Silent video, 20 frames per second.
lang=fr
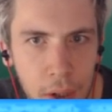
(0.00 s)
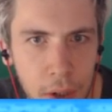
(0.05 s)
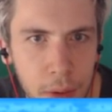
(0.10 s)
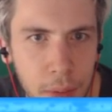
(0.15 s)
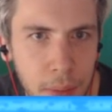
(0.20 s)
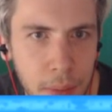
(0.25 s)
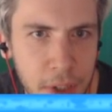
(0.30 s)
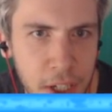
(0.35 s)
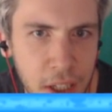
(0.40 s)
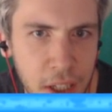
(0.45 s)

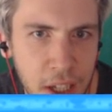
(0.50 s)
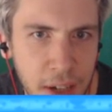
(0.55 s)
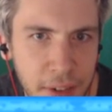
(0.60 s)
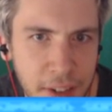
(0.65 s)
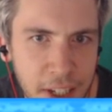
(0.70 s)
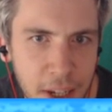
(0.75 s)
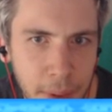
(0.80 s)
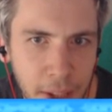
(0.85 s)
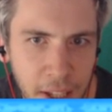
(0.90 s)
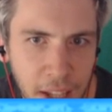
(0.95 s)
Même si Dev,
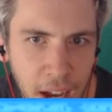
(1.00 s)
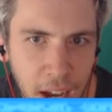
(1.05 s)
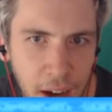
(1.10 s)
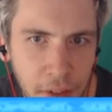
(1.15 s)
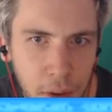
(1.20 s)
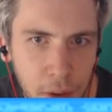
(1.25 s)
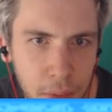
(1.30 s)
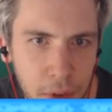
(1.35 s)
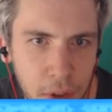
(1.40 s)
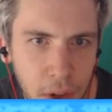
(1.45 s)
c'est pas très
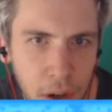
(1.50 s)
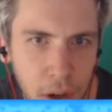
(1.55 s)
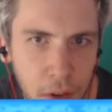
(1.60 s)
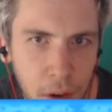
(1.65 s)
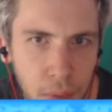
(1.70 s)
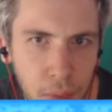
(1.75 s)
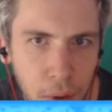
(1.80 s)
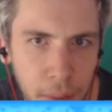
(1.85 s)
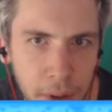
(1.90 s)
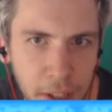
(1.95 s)
grave, hein, parce que là, on
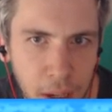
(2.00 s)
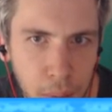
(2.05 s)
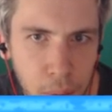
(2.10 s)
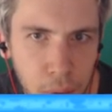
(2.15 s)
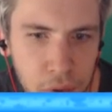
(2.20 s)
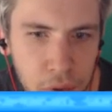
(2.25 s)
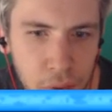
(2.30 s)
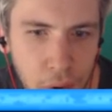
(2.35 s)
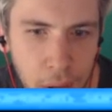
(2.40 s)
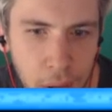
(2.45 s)
va pouvoir mettre un
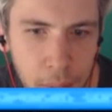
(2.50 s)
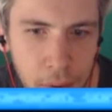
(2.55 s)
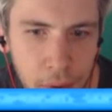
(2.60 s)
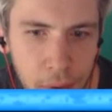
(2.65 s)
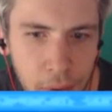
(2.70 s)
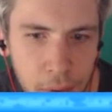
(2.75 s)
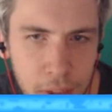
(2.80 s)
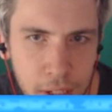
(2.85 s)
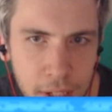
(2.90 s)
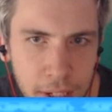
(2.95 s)
peu de swarm
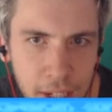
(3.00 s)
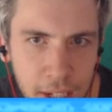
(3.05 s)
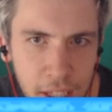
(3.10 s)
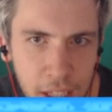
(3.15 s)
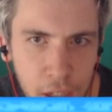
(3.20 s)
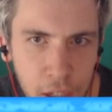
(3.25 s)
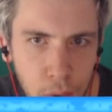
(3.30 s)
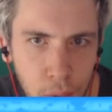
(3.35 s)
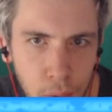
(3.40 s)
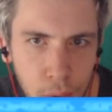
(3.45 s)
donc c'est ça
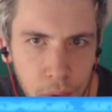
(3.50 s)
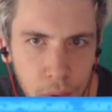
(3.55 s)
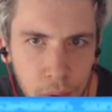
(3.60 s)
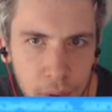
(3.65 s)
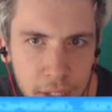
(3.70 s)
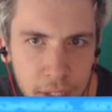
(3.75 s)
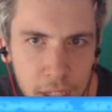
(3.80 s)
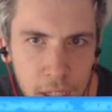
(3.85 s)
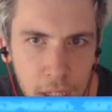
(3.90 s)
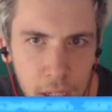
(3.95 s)
qui compte
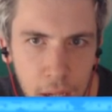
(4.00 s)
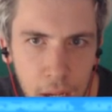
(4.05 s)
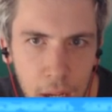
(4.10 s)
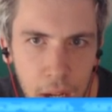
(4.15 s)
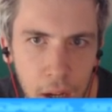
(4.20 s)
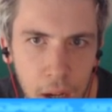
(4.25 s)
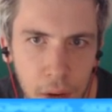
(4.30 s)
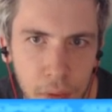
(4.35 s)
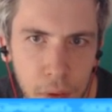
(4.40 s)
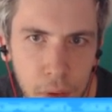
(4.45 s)
aussi.
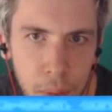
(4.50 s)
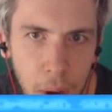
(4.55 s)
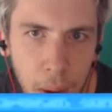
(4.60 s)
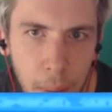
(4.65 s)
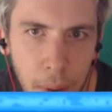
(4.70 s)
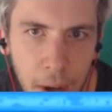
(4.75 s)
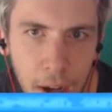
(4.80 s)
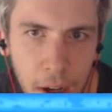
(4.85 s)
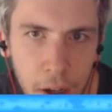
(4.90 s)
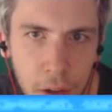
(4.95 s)
Feed
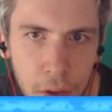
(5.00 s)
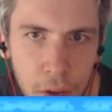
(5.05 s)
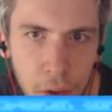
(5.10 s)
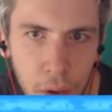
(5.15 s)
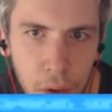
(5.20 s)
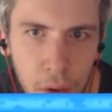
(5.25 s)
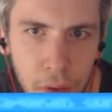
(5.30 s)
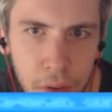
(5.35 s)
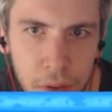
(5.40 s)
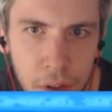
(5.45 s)
barbare
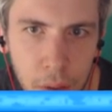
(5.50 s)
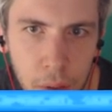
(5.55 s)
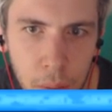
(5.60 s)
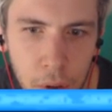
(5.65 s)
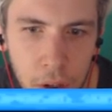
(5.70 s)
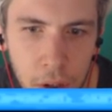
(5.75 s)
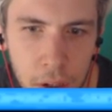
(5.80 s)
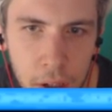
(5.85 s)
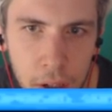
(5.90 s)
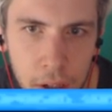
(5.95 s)
sur
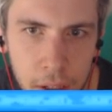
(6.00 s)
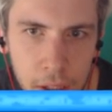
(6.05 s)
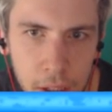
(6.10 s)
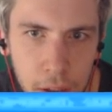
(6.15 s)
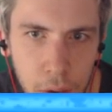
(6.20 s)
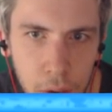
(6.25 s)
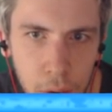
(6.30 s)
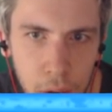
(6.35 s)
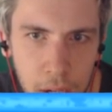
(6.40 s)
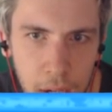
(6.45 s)
l'ensemble euh,
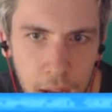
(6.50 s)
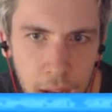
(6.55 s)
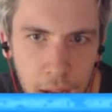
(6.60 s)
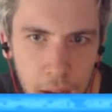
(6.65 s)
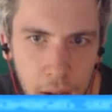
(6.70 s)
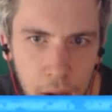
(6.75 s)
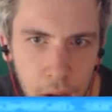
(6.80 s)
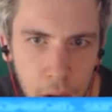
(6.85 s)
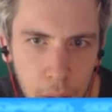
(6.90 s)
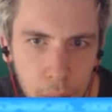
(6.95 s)
des trucs
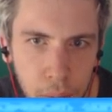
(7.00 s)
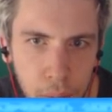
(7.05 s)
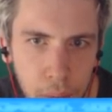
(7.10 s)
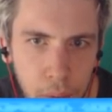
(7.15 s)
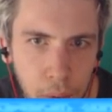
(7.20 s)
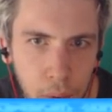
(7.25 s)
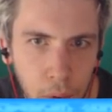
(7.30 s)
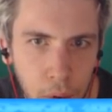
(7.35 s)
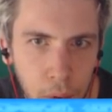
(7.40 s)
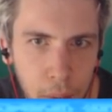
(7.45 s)
là. Hop,
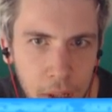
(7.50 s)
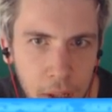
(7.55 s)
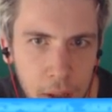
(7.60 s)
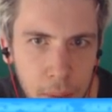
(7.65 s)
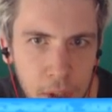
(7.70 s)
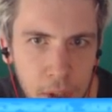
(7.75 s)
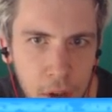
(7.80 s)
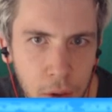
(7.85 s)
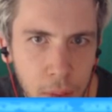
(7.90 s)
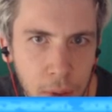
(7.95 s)
on met
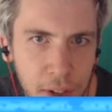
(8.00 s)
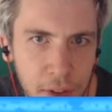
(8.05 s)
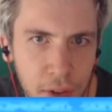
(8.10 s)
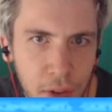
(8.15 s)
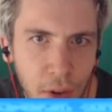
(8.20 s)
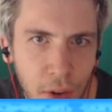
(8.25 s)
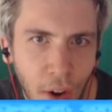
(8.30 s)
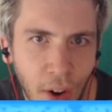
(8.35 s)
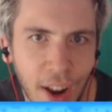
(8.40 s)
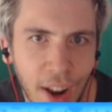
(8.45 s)
des petits gobelins
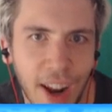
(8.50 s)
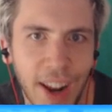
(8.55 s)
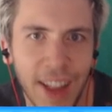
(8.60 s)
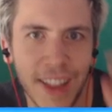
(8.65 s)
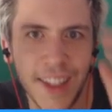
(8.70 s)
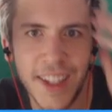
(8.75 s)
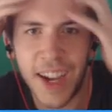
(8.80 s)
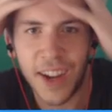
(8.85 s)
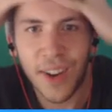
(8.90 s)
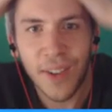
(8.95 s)
dessus. Oh là là,
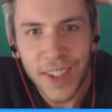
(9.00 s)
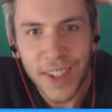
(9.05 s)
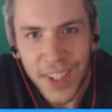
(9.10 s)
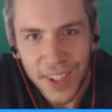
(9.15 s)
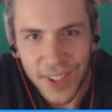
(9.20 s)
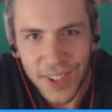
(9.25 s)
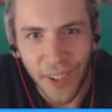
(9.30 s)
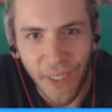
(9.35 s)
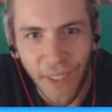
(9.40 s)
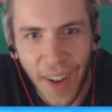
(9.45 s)
les gars, met
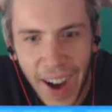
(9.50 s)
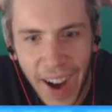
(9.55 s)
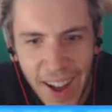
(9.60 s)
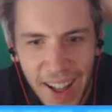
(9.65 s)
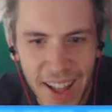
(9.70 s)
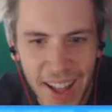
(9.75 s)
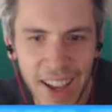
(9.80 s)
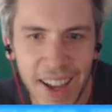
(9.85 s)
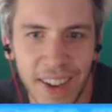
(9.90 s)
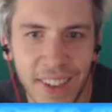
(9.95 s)
sur son roi
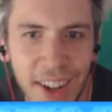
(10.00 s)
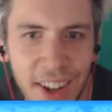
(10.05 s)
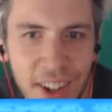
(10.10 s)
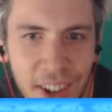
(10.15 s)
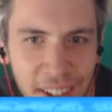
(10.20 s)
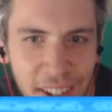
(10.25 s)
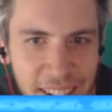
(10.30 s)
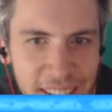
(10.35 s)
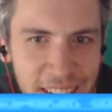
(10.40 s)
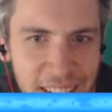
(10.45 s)
Et on a
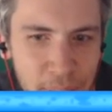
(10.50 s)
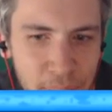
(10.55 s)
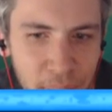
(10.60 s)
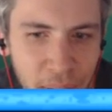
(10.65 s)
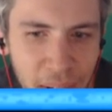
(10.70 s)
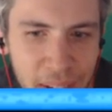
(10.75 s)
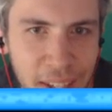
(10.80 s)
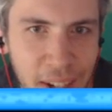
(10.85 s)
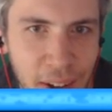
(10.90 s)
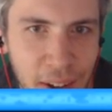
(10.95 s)
encore des
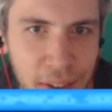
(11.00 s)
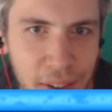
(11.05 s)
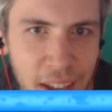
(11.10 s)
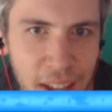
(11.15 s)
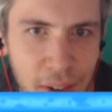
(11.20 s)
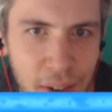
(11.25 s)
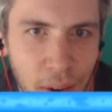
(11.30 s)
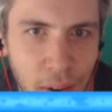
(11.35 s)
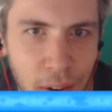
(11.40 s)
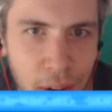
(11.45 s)
sapeurs qui
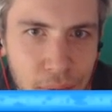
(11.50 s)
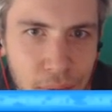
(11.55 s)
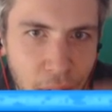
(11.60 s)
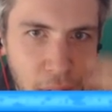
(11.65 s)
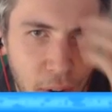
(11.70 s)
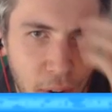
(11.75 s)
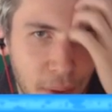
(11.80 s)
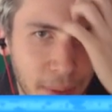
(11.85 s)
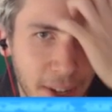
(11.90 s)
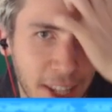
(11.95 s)
reviennent. On va
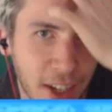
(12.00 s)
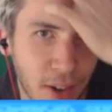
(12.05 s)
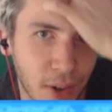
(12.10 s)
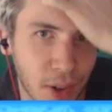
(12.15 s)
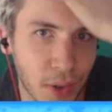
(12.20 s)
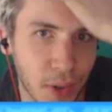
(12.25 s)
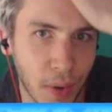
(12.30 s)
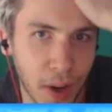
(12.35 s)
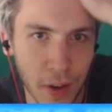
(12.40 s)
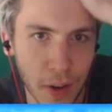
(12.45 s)
pouvoir remettre des
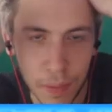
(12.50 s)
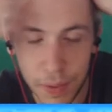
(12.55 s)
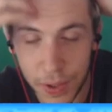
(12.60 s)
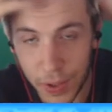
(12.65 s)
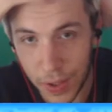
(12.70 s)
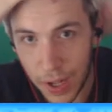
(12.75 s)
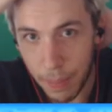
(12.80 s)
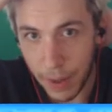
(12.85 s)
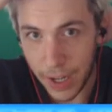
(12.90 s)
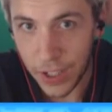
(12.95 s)
cochons royaux parce
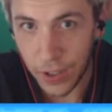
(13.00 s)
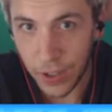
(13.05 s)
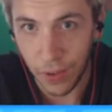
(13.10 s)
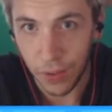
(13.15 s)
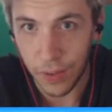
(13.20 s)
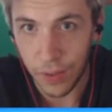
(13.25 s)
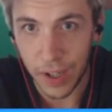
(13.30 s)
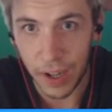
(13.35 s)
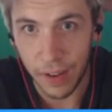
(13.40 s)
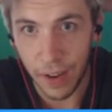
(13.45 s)
qu'on n'a
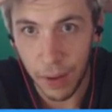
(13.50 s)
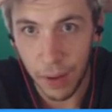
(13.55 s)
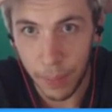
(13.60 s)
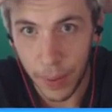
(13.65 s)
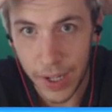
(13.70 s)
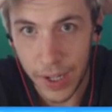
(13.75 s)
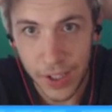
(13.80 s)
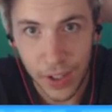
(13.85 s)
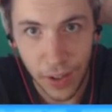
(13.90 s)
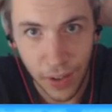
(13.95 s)
temps. On a vraiment
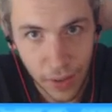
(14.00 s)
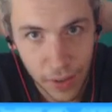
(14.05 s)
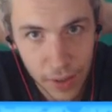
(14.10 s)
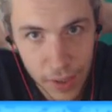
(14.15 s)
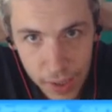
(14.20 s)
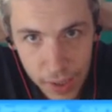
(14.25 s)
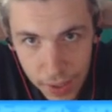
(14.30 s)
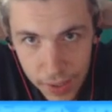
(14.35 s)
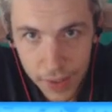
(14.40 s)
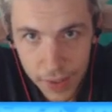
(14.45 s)
pas le temps.
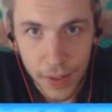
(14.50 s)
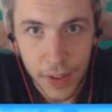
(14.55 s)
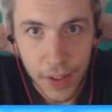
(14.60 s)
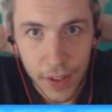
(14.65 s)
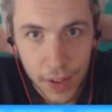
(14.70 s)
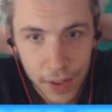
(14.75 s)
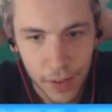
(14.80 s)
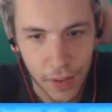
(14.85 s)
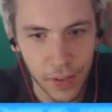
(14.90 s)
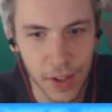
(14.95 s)

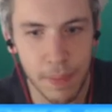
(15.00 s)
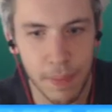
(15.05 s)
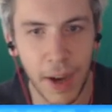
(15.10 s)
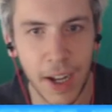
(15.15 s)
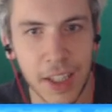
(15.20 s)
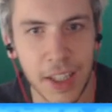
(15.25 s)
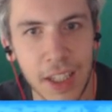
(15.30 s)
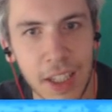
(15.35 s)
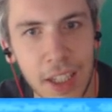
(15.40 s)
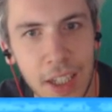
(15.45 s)
On est
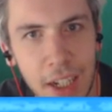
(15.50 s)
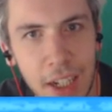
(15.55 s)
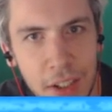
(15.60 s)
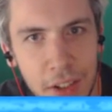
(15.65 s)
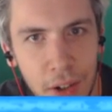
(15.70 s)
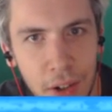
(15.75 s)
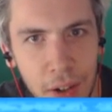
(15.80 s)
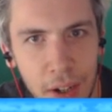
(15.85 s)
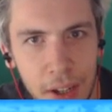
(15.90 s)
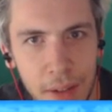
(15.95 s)
parti,
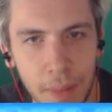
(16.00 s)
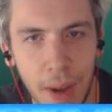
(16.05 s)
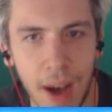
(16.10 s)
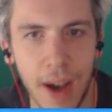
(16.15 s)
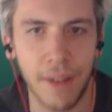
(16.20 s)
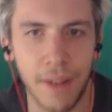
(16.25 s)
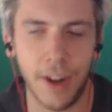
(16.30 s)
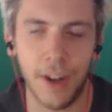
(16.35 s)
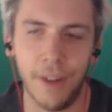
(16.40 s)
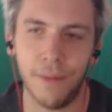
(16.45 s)
let's go.
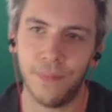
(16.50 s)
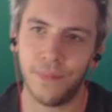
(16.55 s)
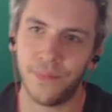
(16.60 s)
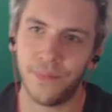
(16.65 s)
Bah voilà.